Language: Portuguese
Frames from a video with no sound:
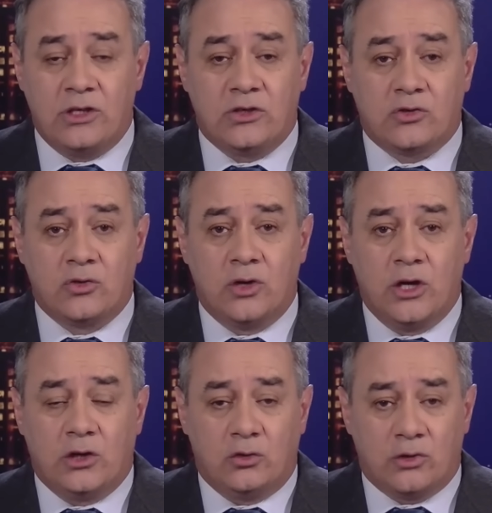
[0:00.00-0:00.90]
Isso
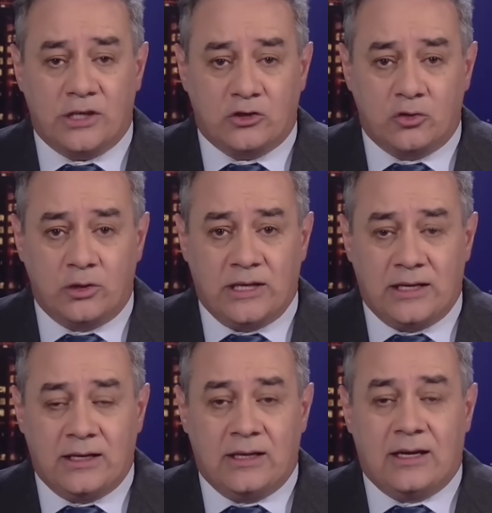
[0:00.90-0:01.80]
nos
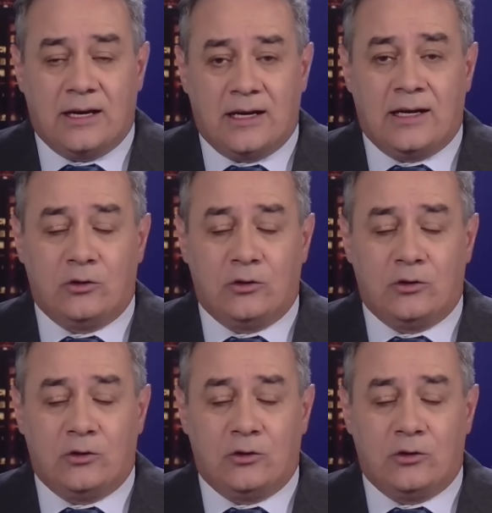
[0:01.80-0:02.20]
ajuda a